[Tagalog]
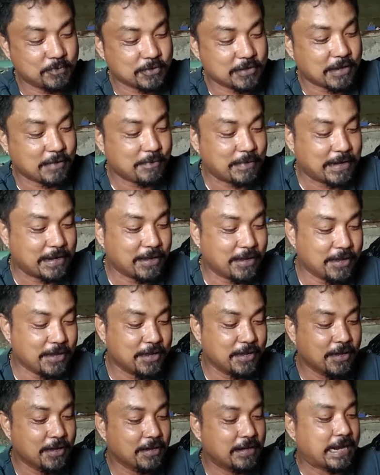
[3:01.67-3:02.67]
sa ni
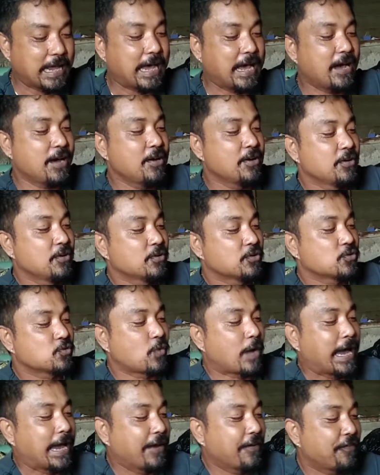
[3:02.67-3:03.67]
ay na
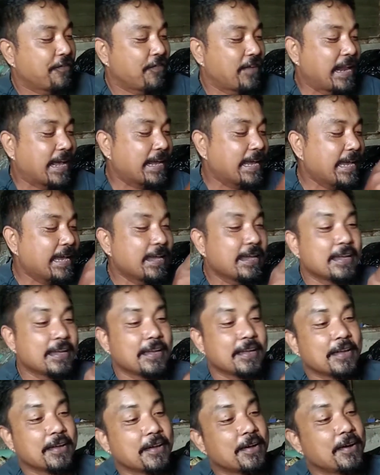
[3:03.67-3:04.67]
wife lagi
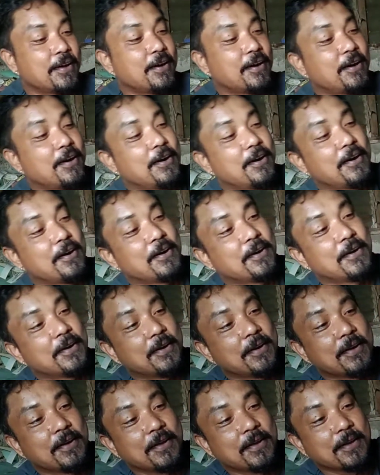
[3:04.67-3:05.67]
oh
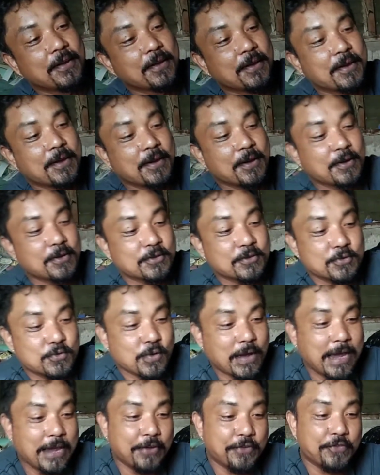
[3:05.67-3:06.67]

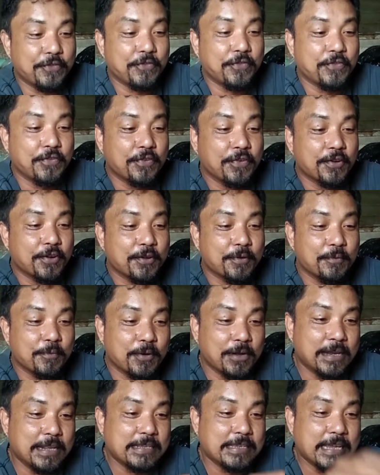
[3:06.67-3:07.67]
swipe
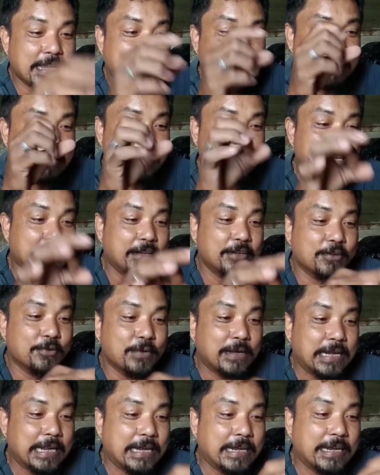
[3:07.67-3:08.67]
mo ni say katida dog
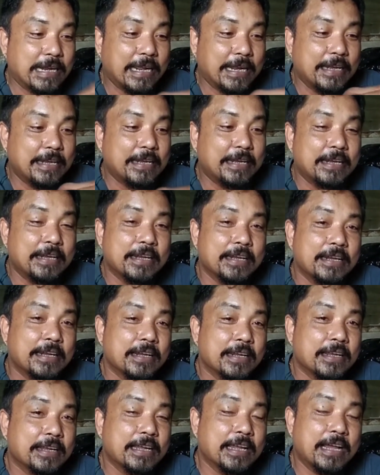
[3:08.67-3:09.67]

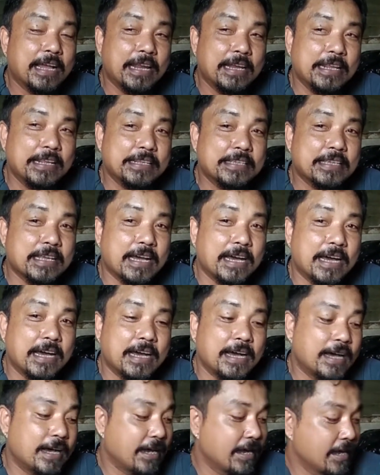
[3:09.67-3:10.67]
100 gikan ni
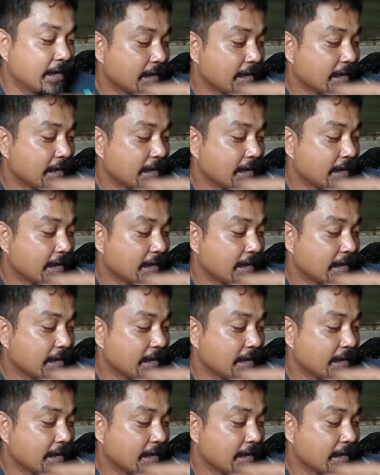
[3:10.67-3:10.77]
sa